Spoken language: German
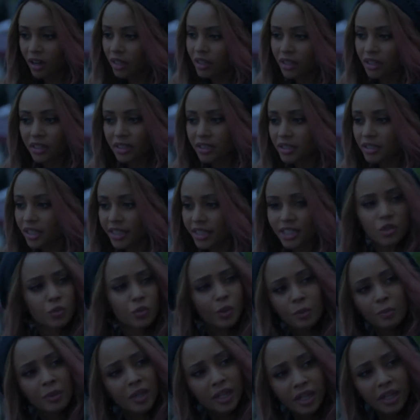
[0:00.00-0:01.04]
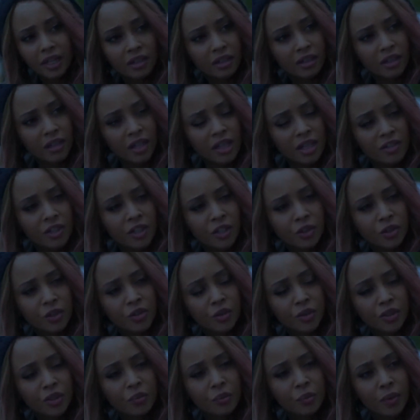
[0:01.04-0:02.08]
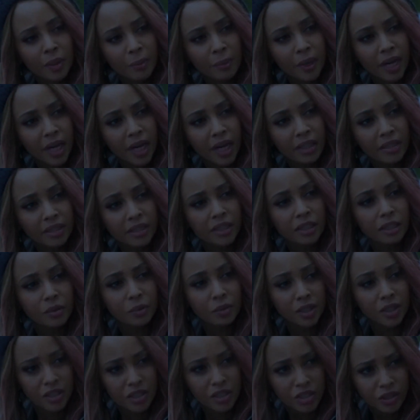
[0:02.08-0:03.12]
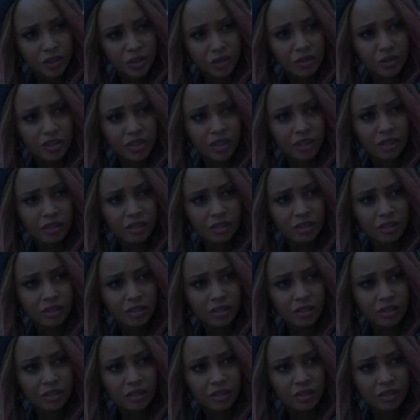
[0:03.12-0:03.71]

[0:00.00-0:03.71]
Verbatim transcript: weg und Idioten wie Sweet Pea denken, es gibt nur einen Weg und eine Lösung.